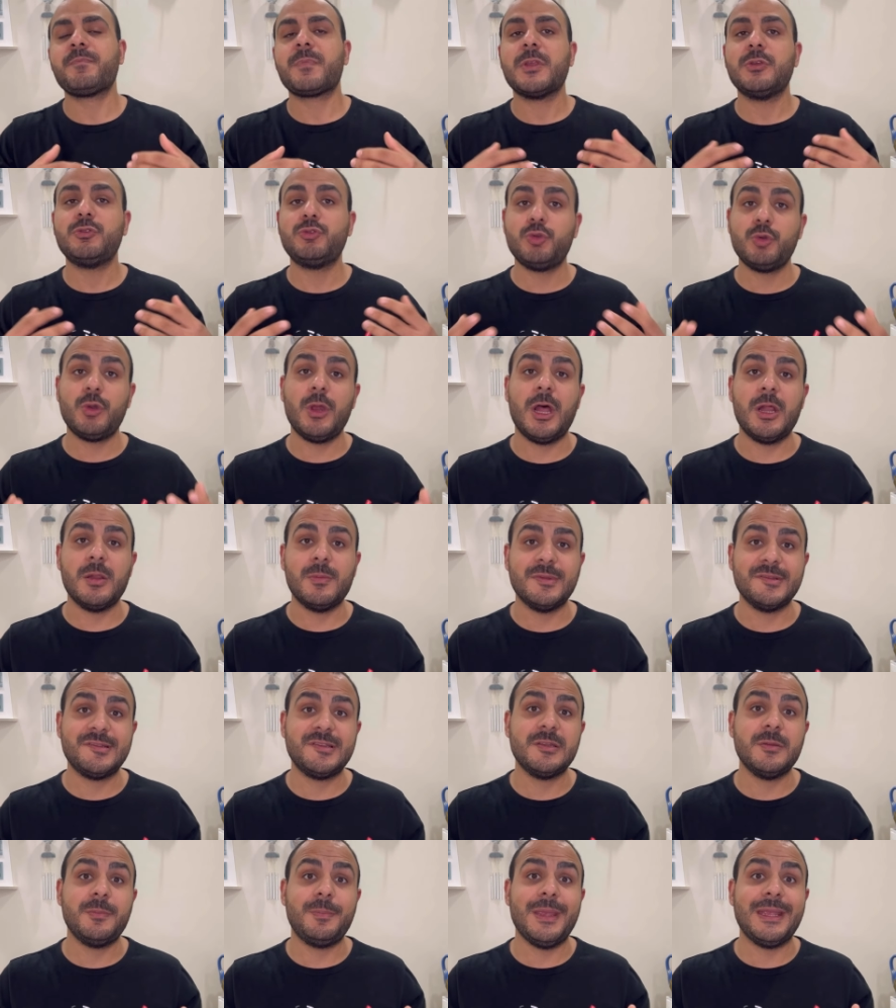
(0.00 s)
süre
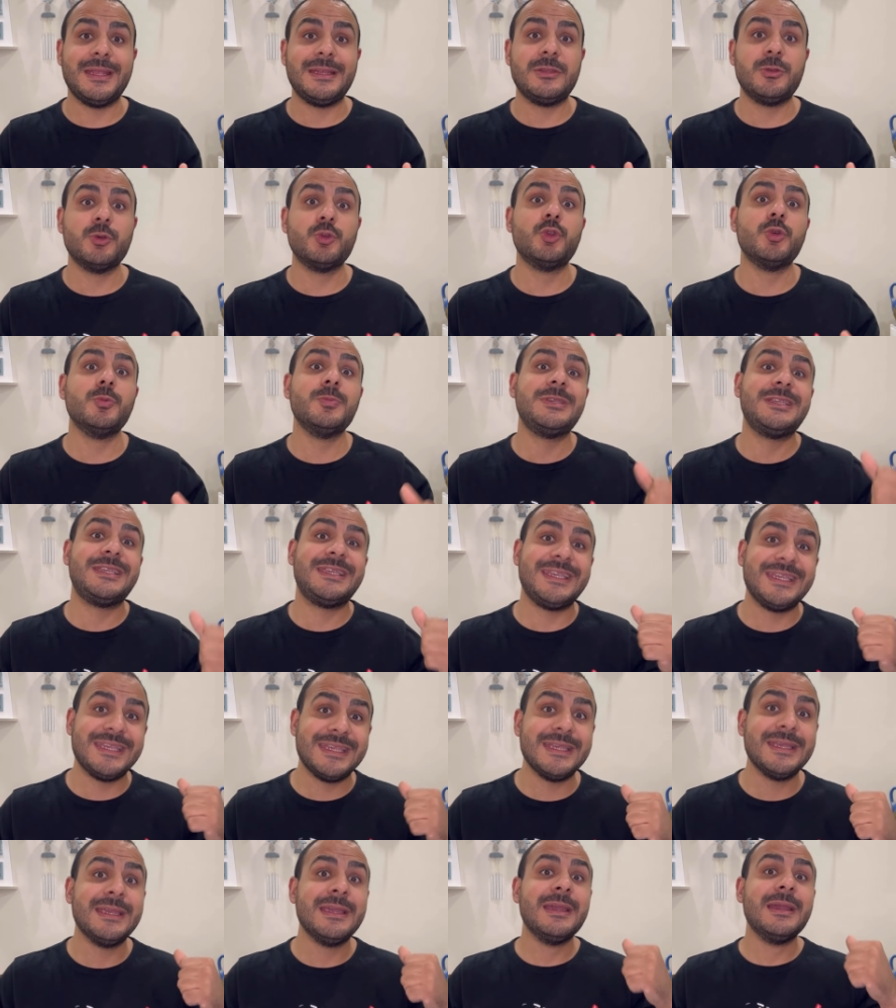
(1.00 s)
almasını bekliyordum
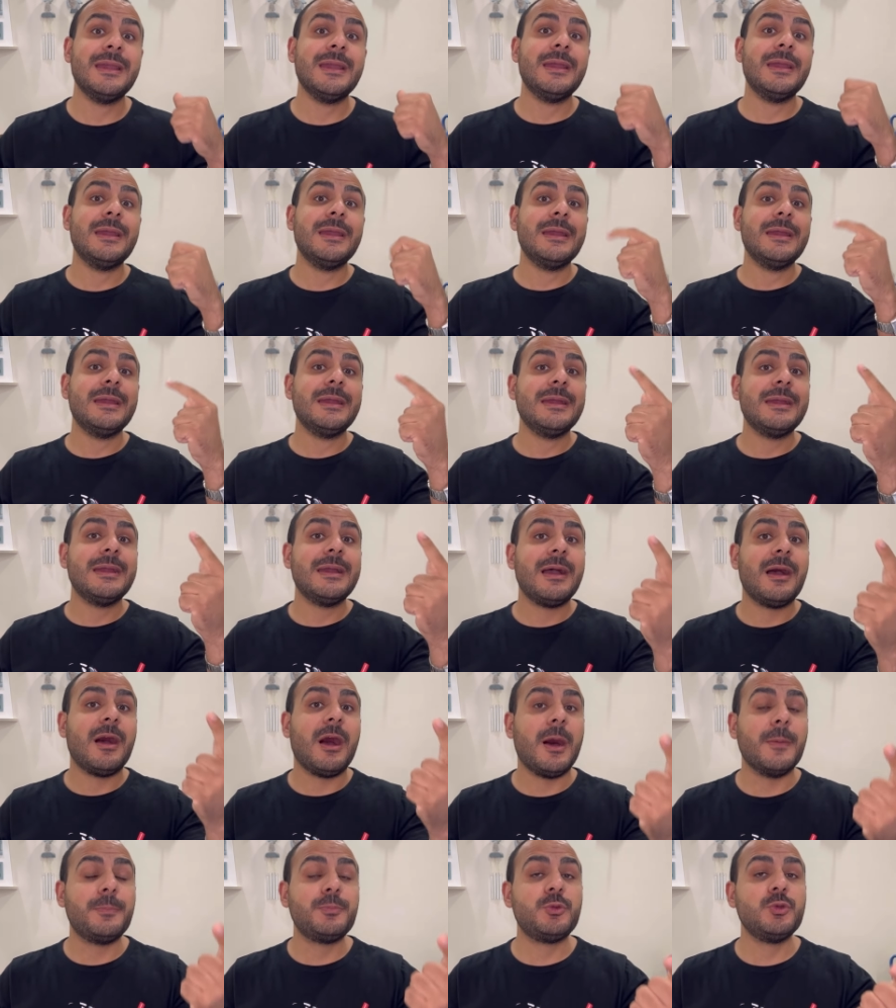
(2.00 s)
ki
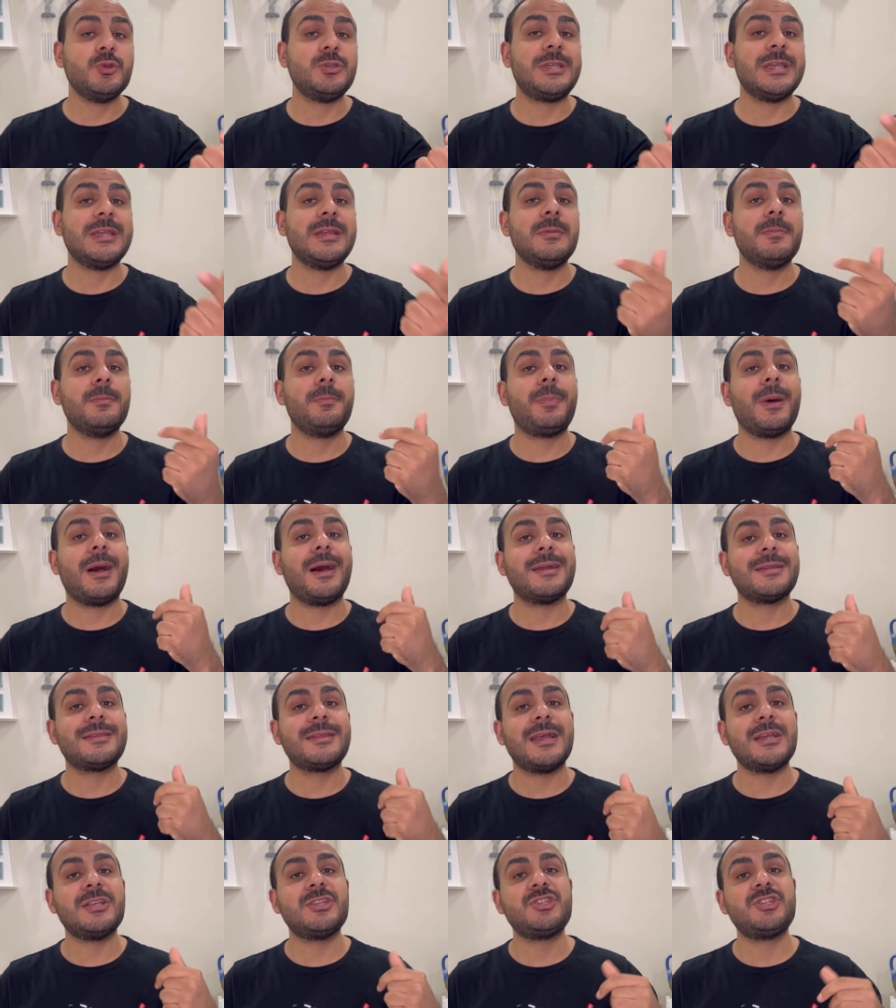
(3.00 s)
Abdülkerim
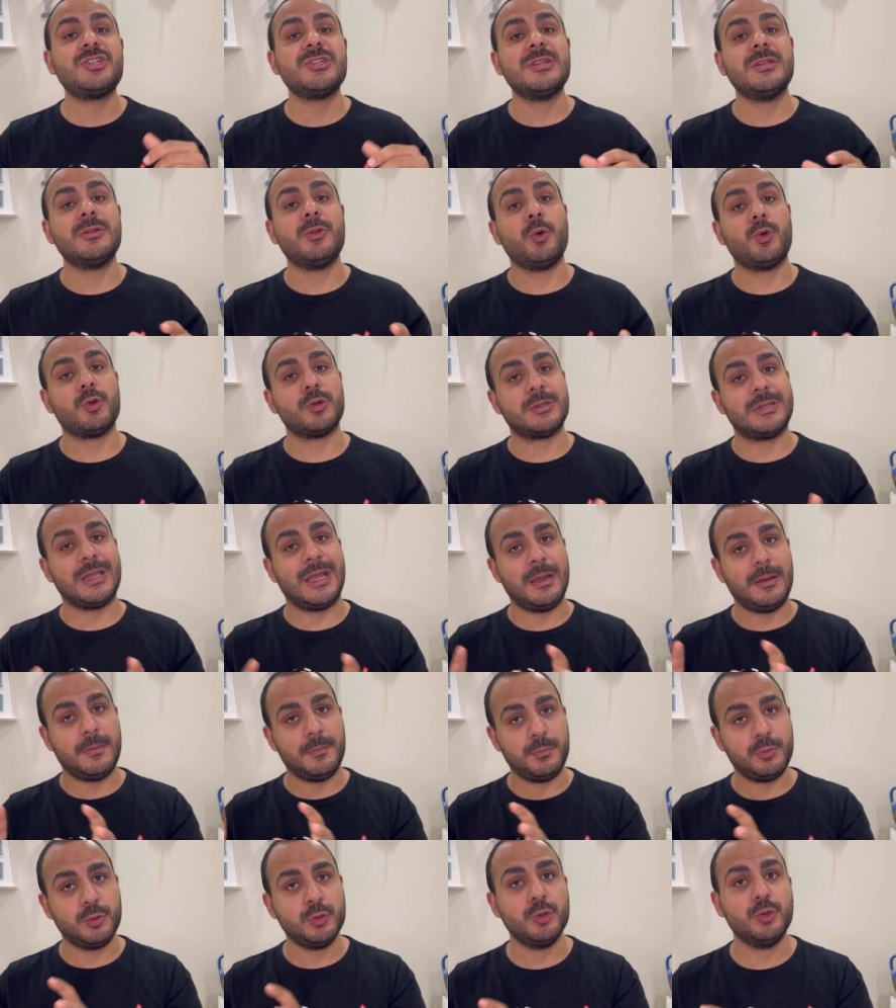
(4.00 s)
Bardakçı'nın
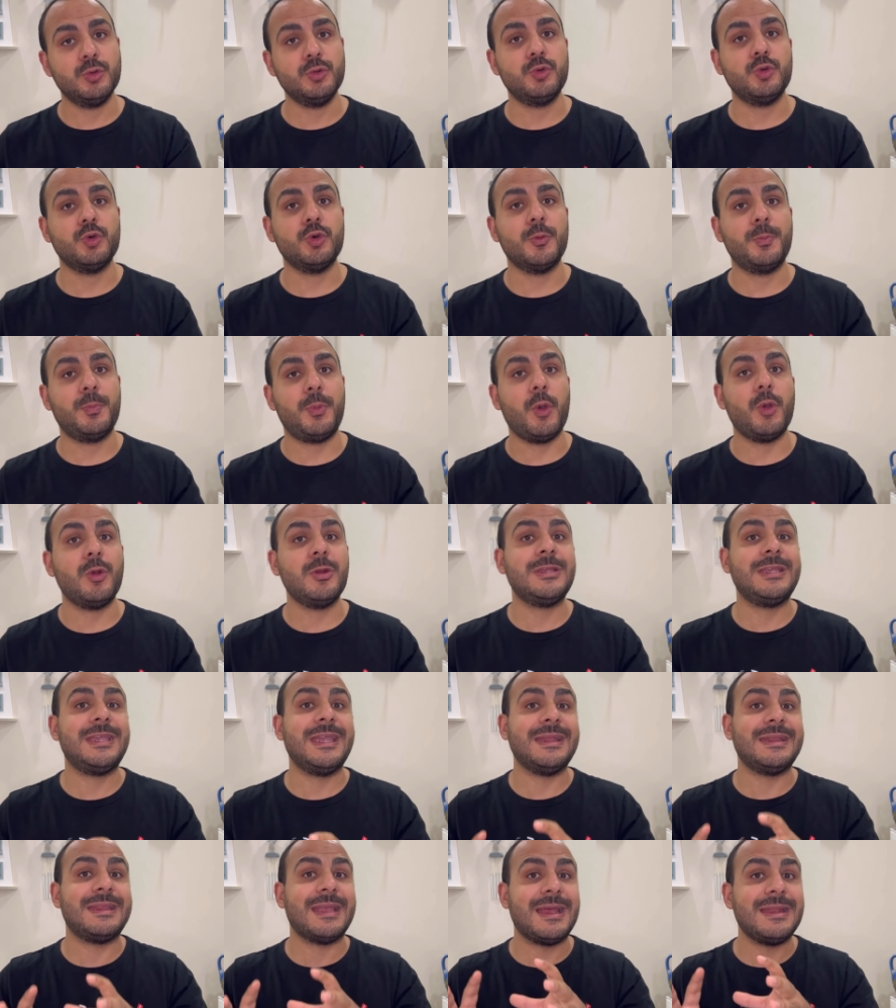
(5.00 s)
orada bulunduğu
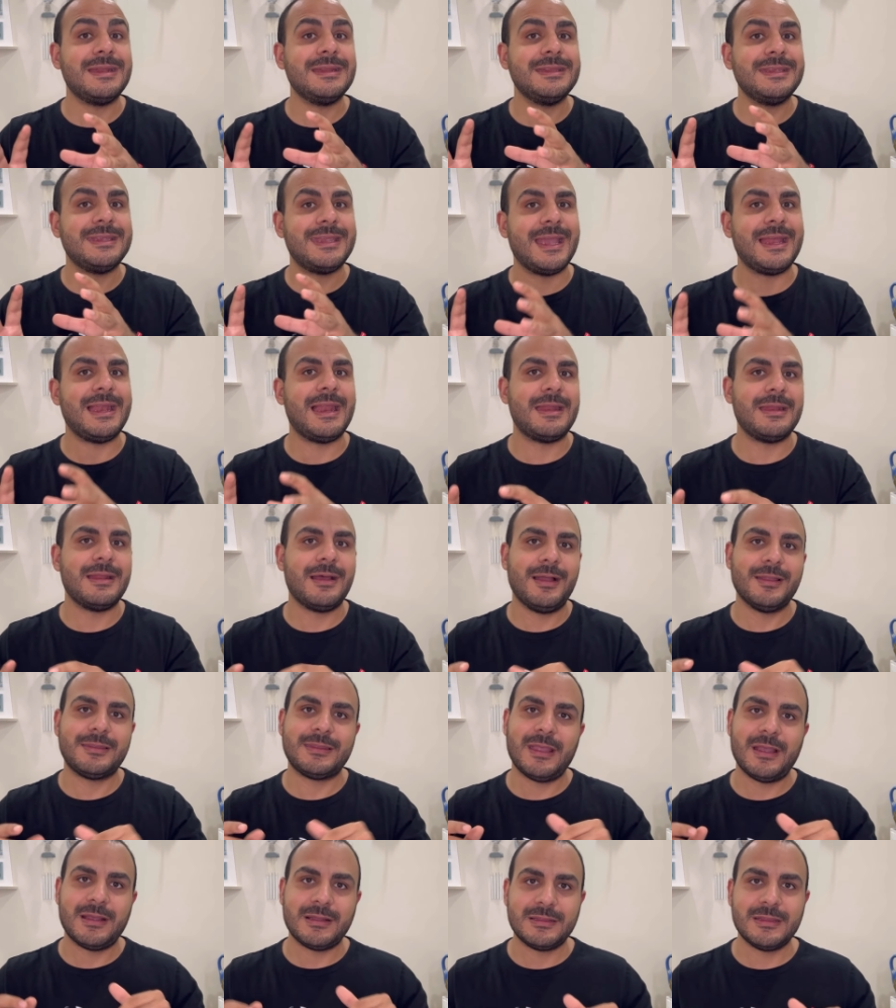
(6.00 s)
bölgeden gelen
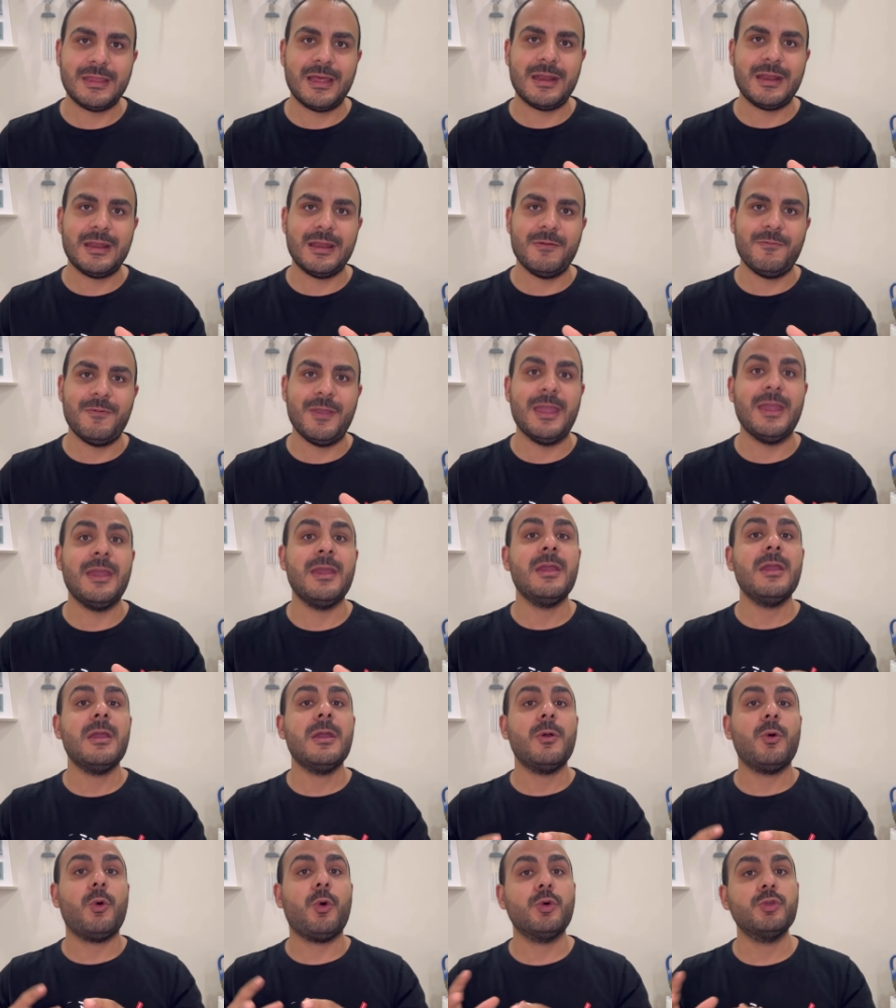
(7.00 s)
ataklarla ve
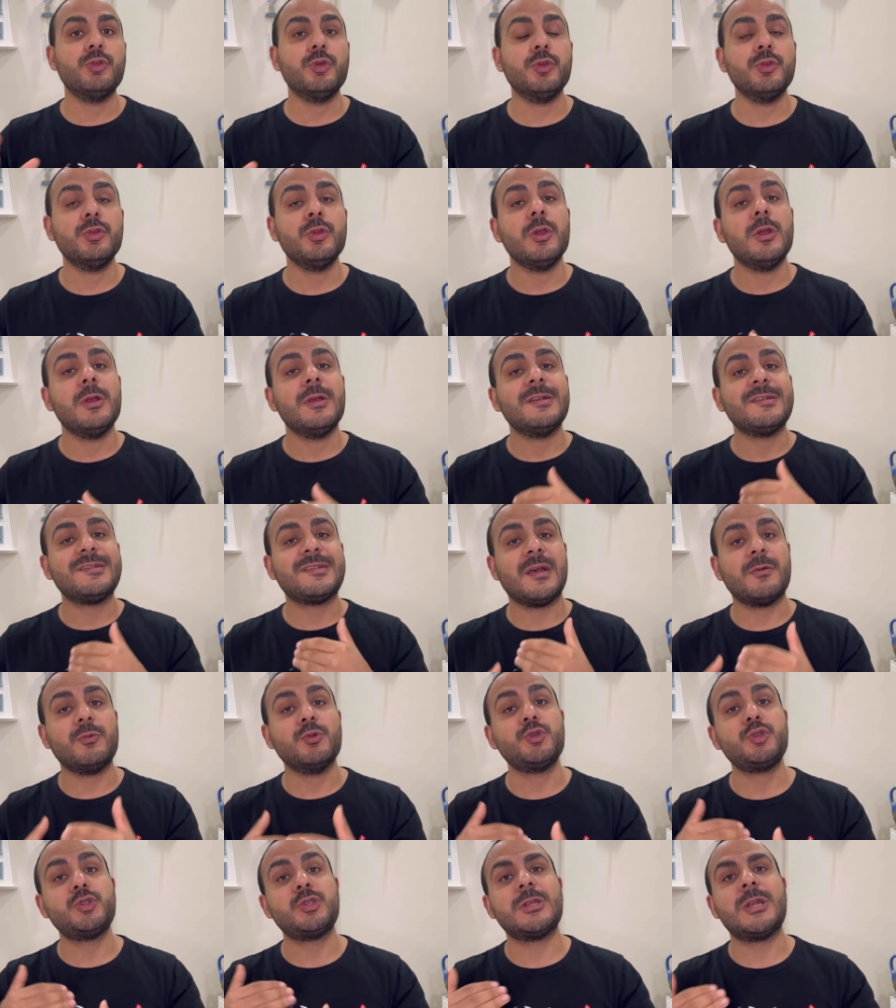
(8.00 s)
onun
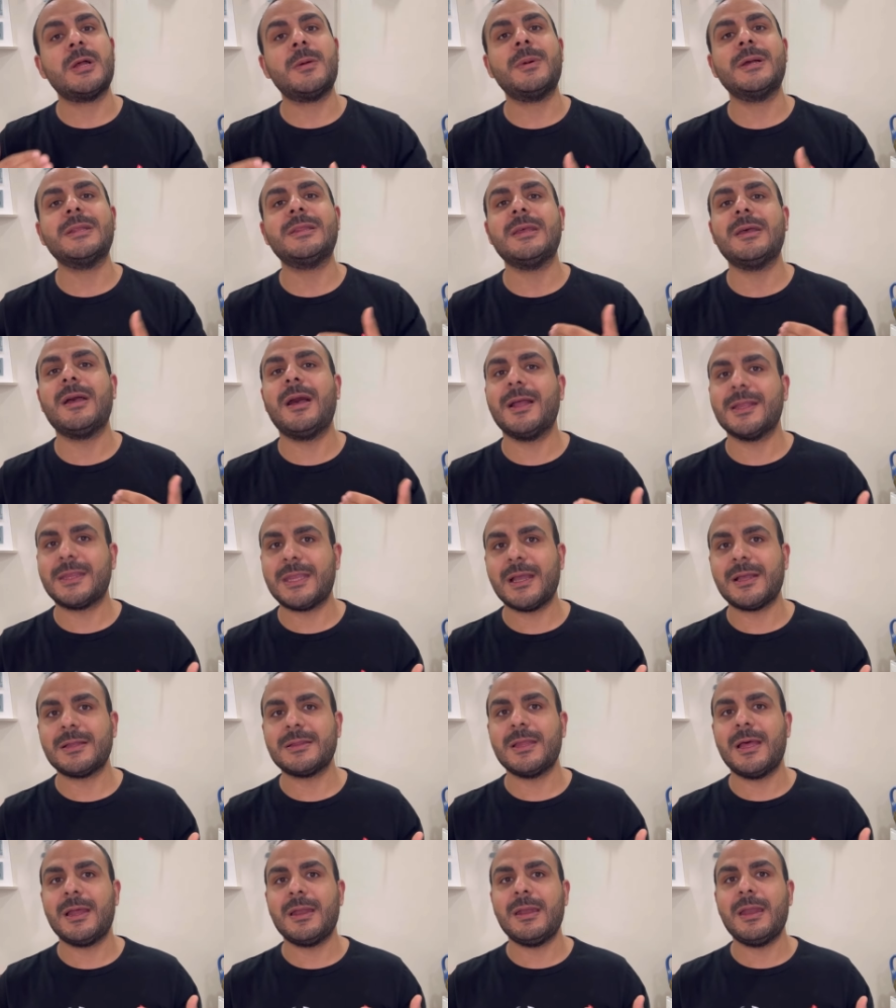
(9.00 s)
savuşturamadığı
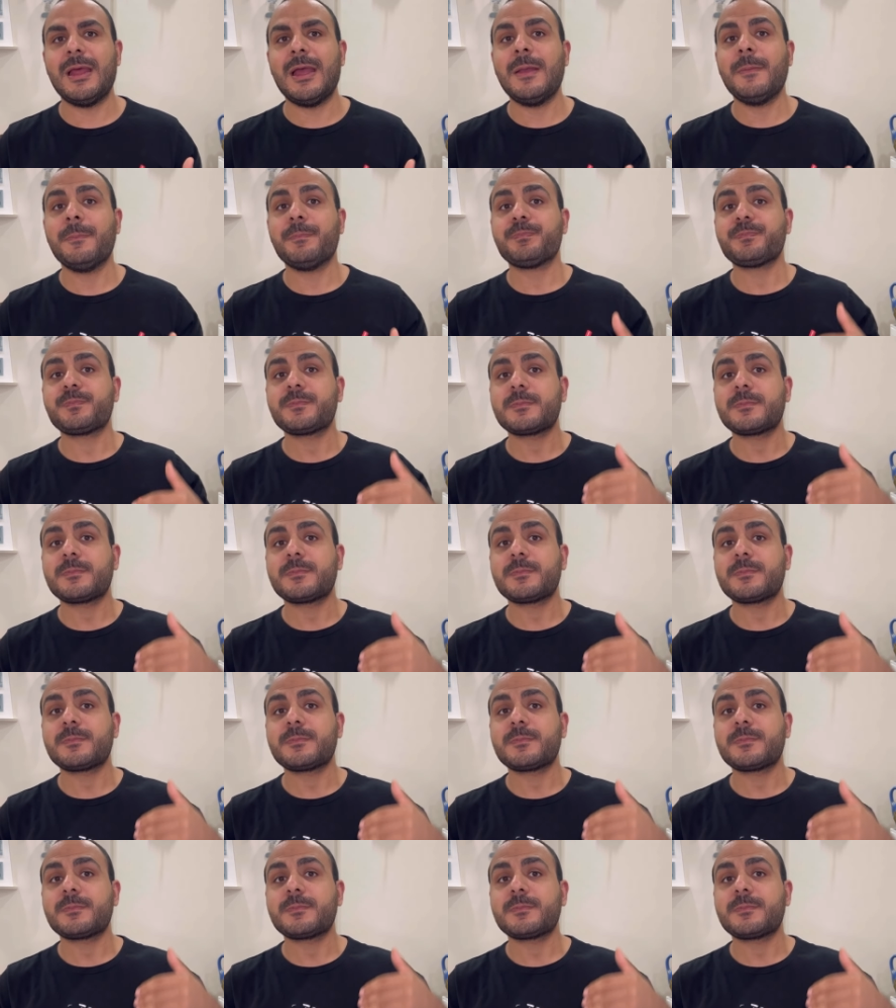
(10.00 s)
ataklarla